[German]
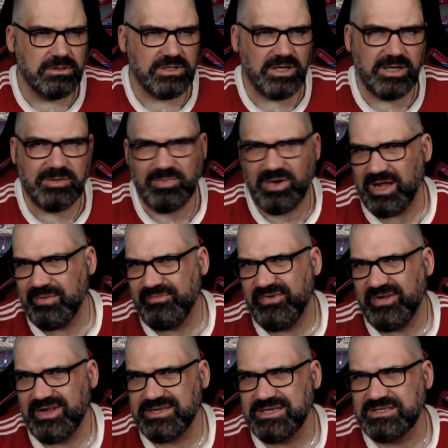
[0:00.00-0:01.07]
der im
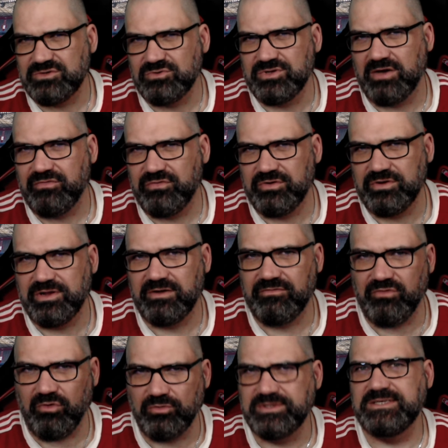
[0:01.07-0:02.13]
Halbfeld ist und dafür dann
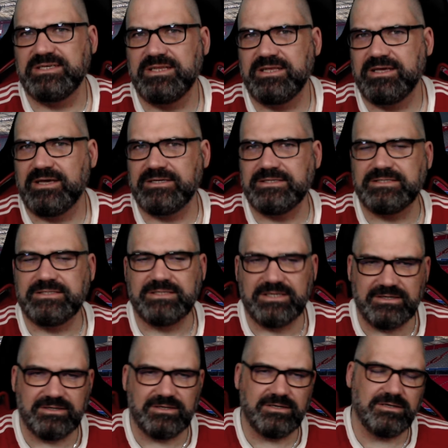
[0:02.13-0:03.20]
Fonsi der ist,
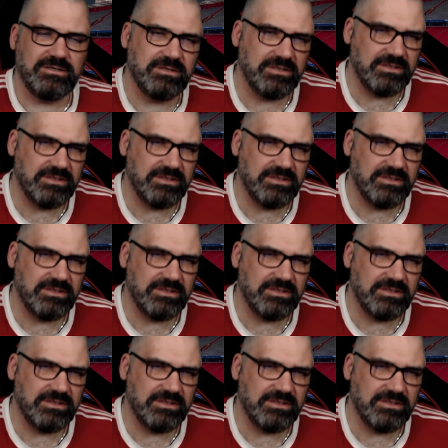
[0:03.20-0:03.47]
der